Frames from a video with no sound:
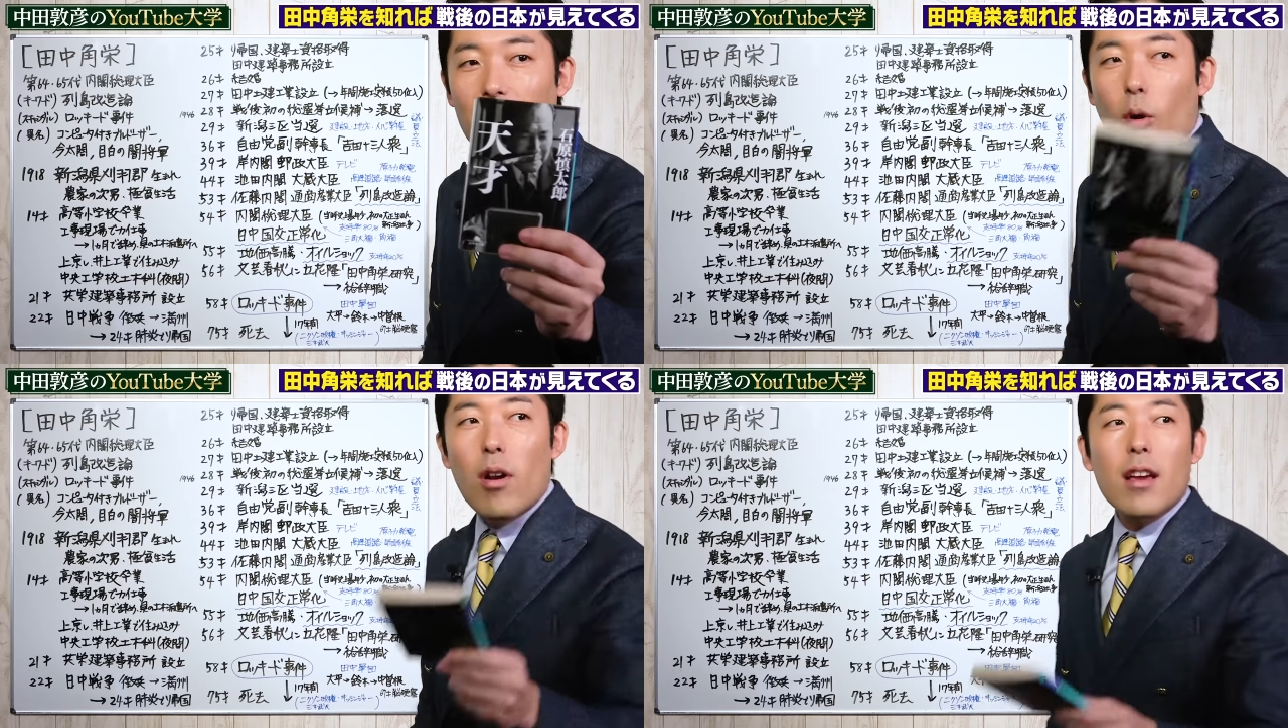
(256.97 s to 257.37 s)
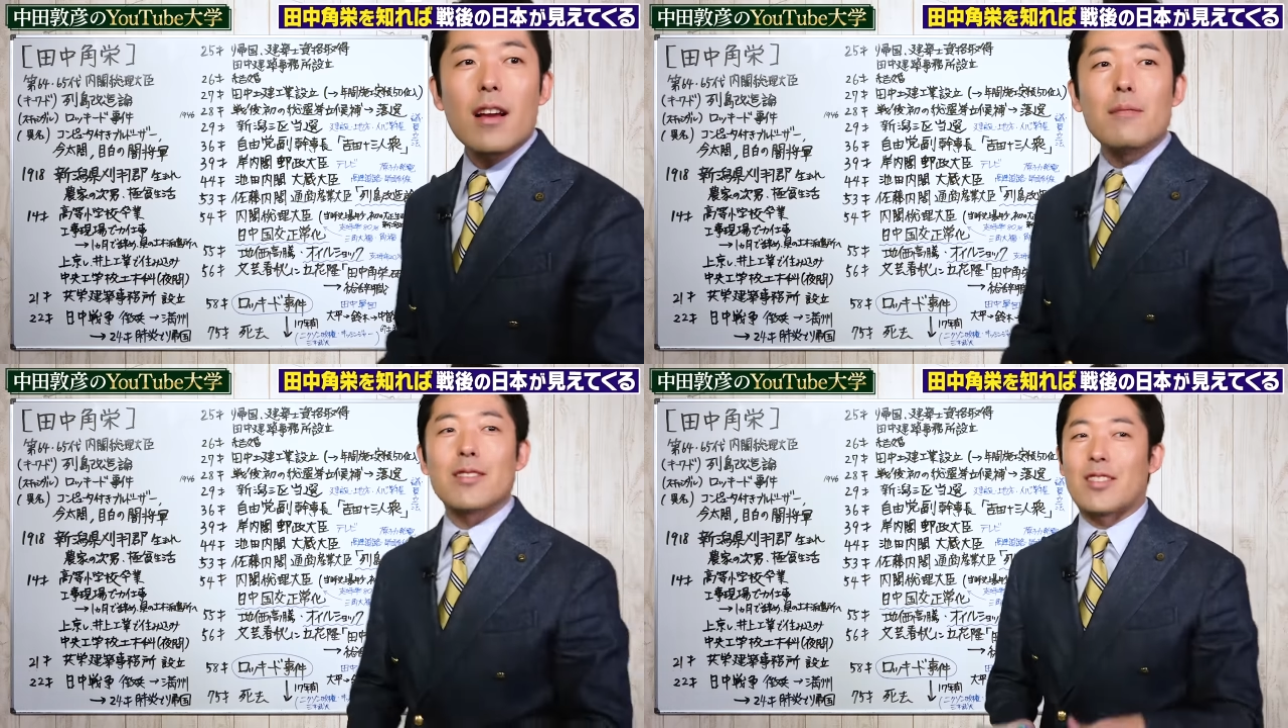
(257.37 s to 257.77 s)
これ
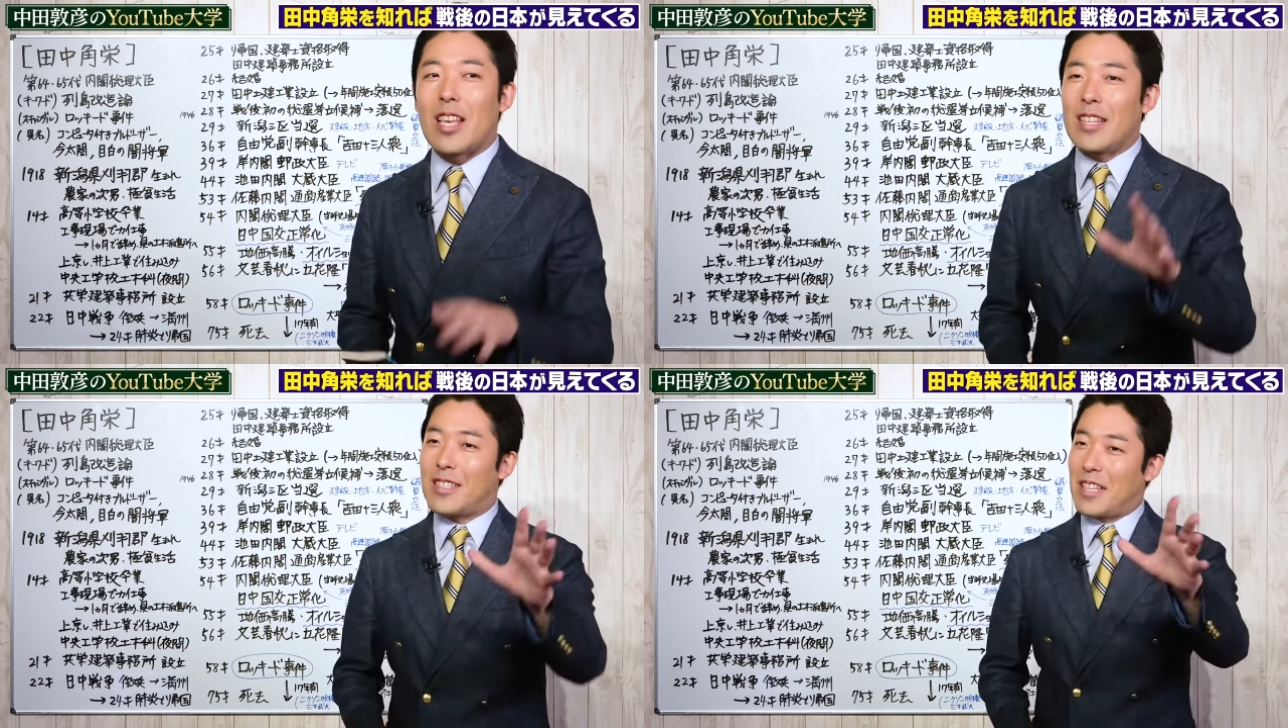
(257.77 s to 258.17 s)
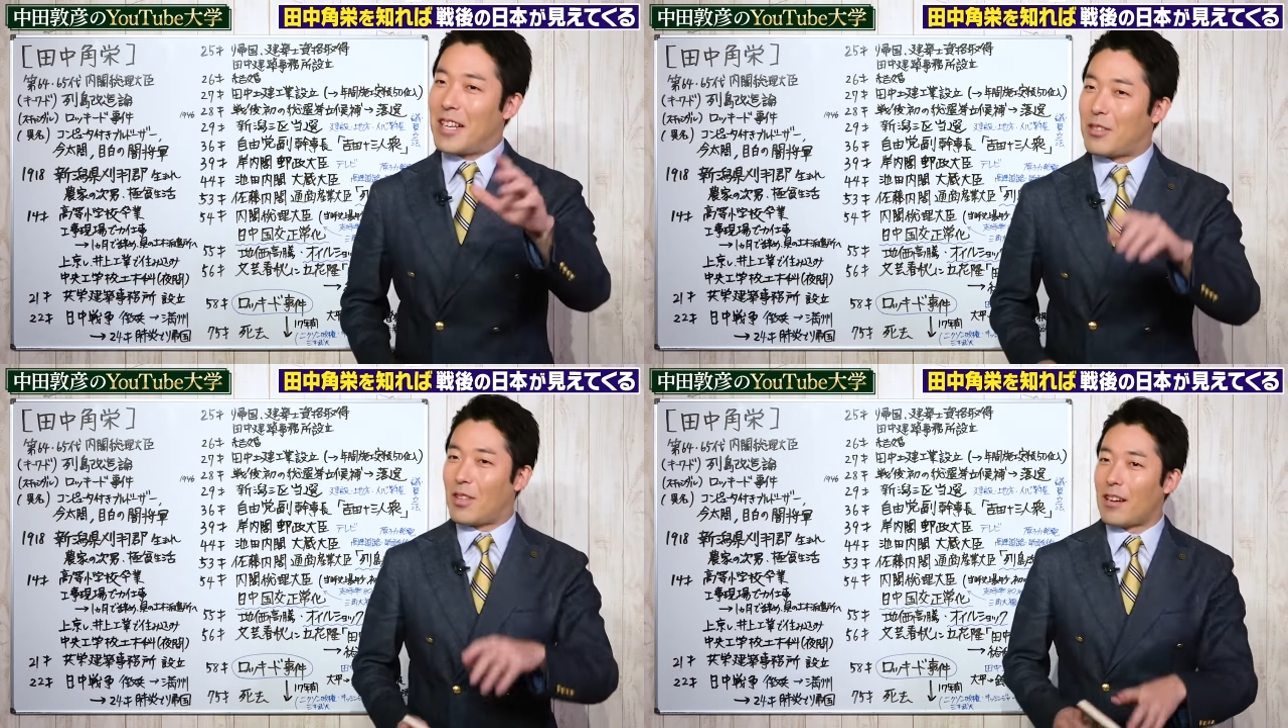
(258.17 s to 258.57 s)
がまず
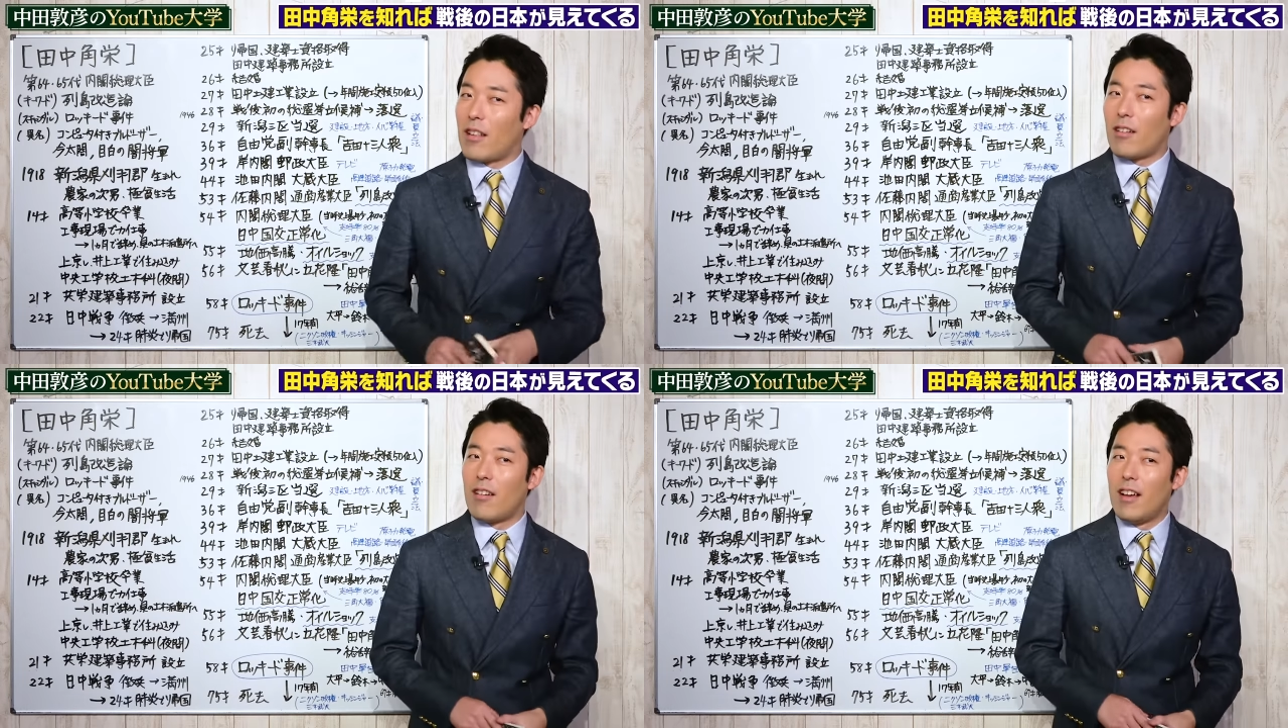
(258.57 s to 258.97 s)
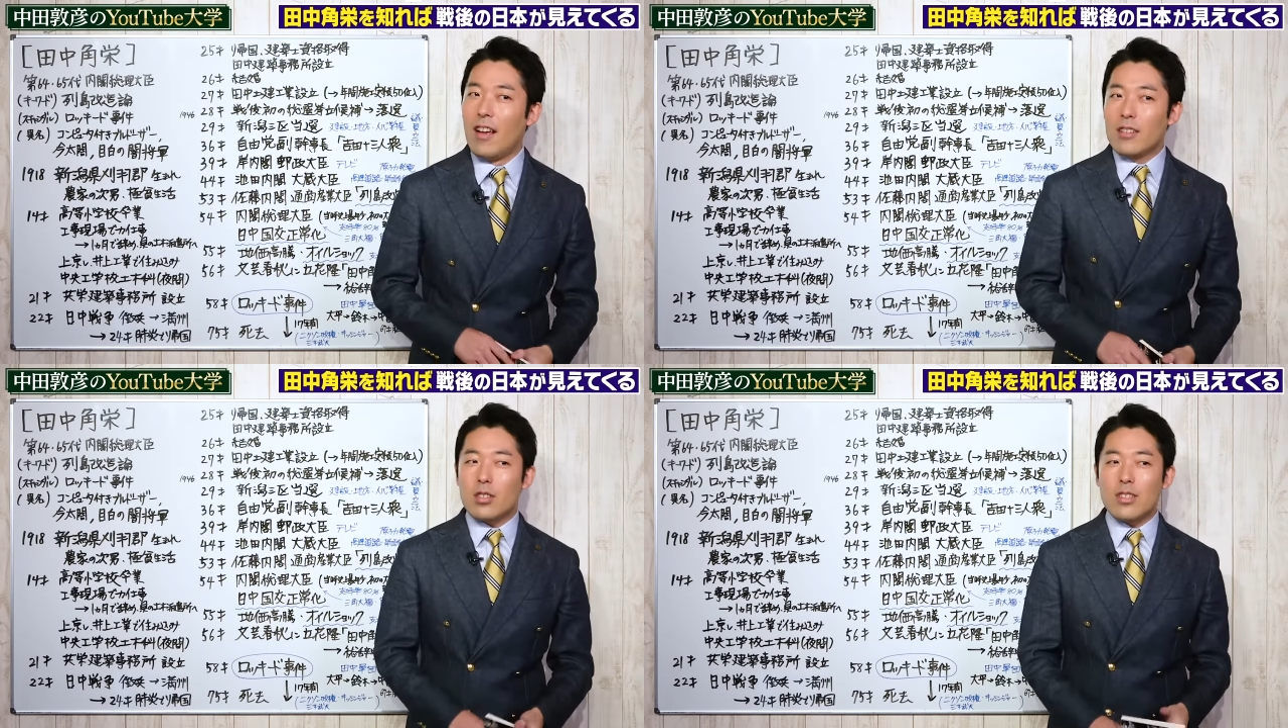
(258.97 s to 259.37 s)
センセーショナルなのそ